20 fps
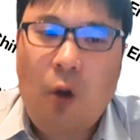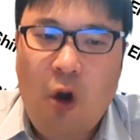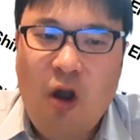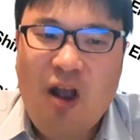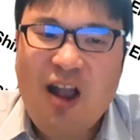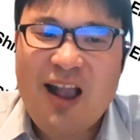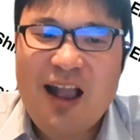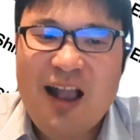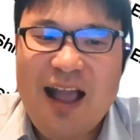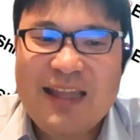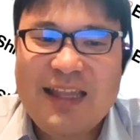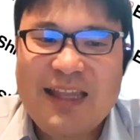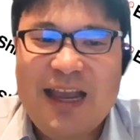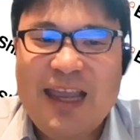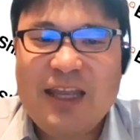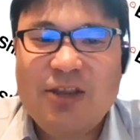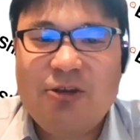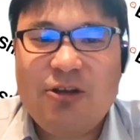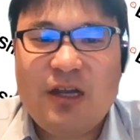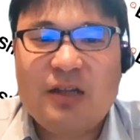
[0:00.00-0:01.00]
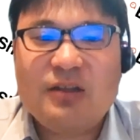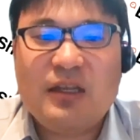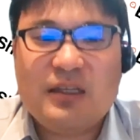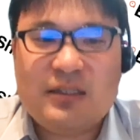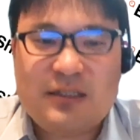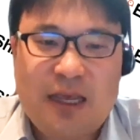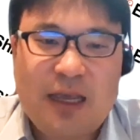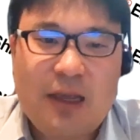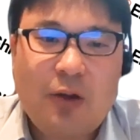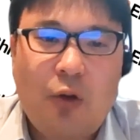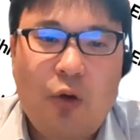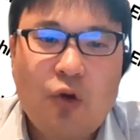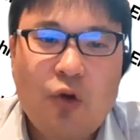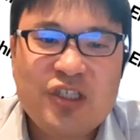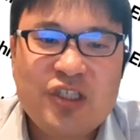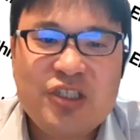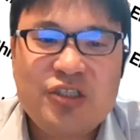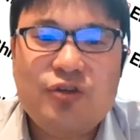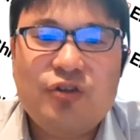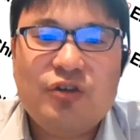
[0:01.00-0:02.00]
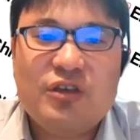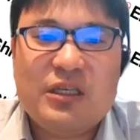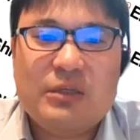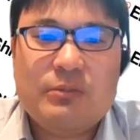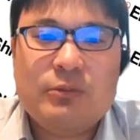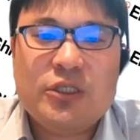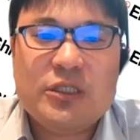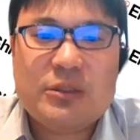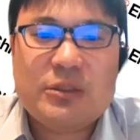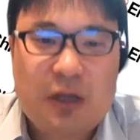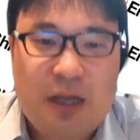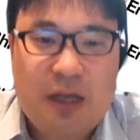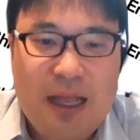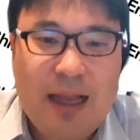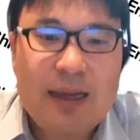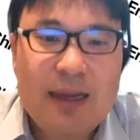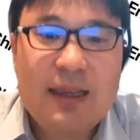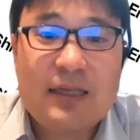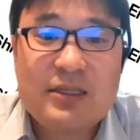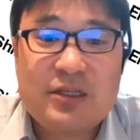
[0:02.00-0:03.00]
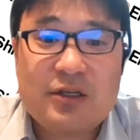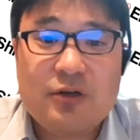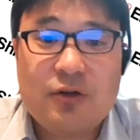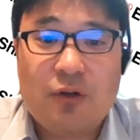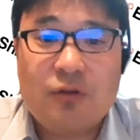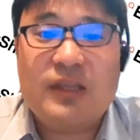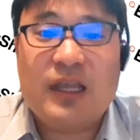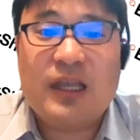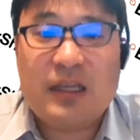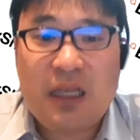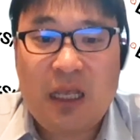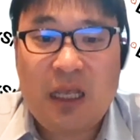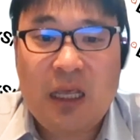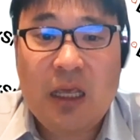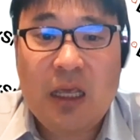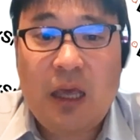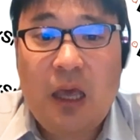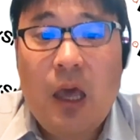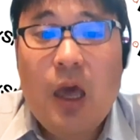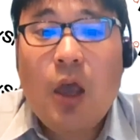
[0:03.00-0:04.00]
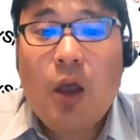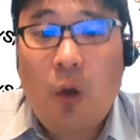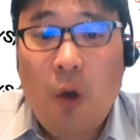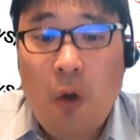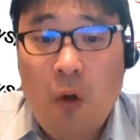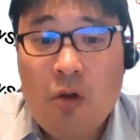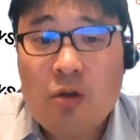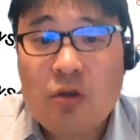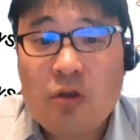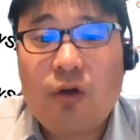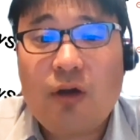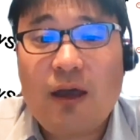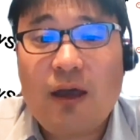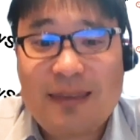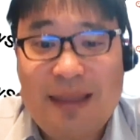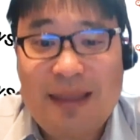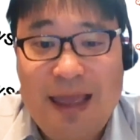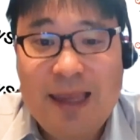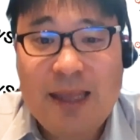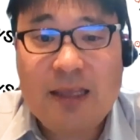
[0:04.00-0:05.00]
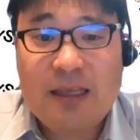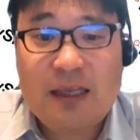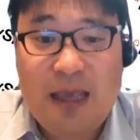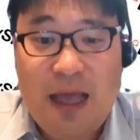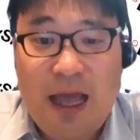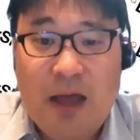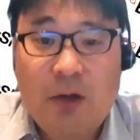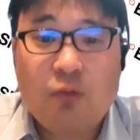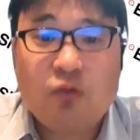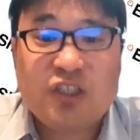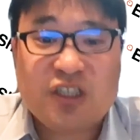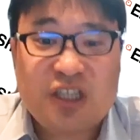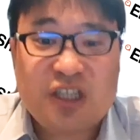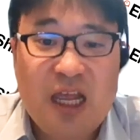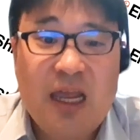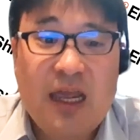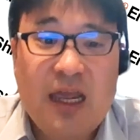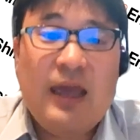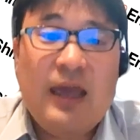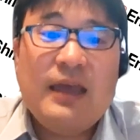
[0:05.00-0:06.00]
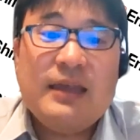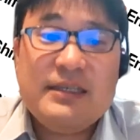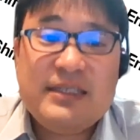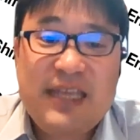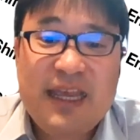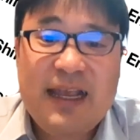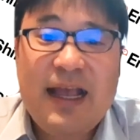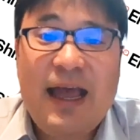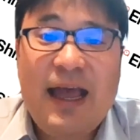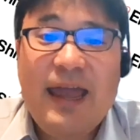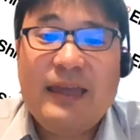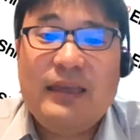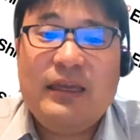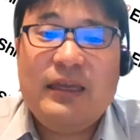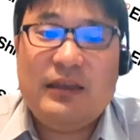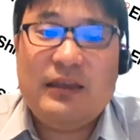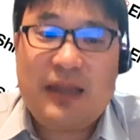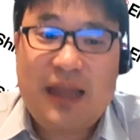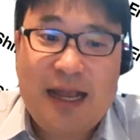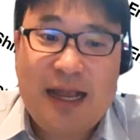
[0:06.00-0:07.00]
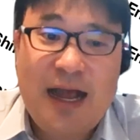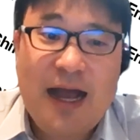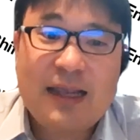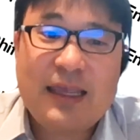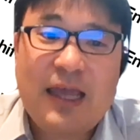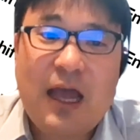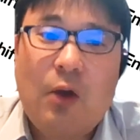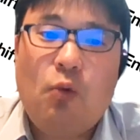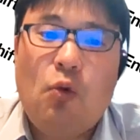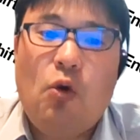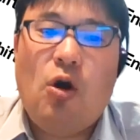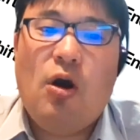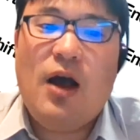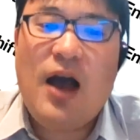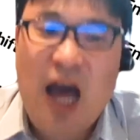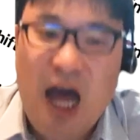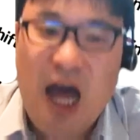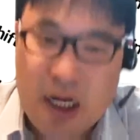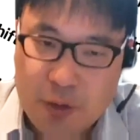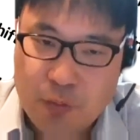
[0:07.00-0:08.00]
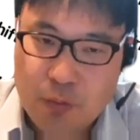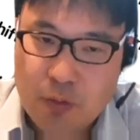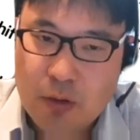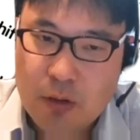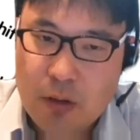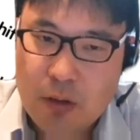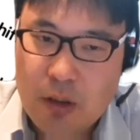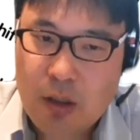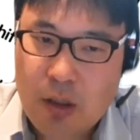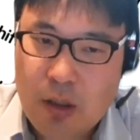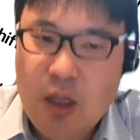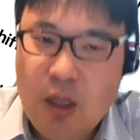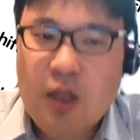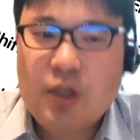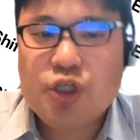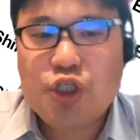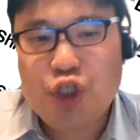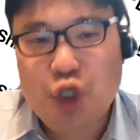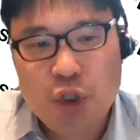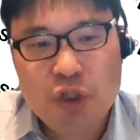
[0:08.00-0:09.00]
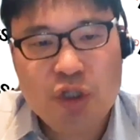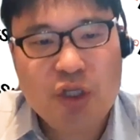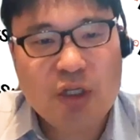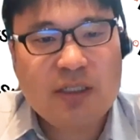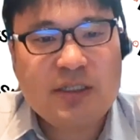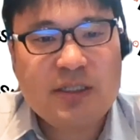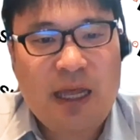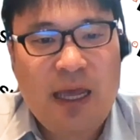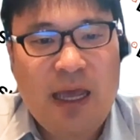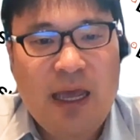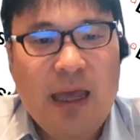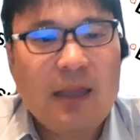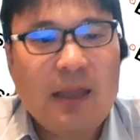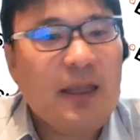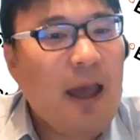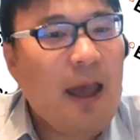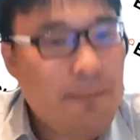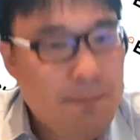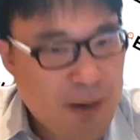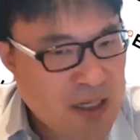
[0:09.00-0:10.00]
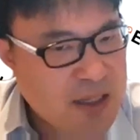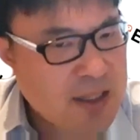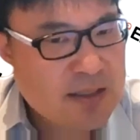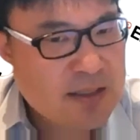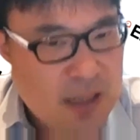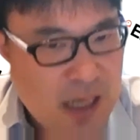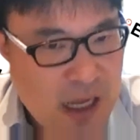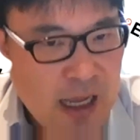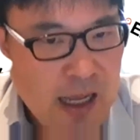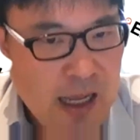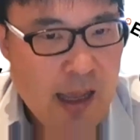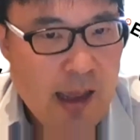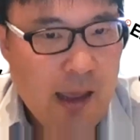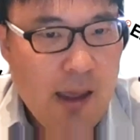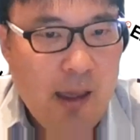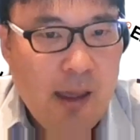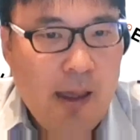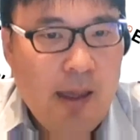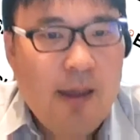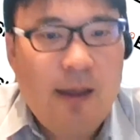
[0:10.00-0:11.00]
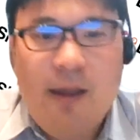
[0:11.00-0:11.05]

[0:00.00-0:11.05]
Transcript: 国家だけではなくてですね、個人の気持ちも関係する論点に、根拠がない批判をして、世界にネガキャンを張る。ちょっとですね、やっぱりですね、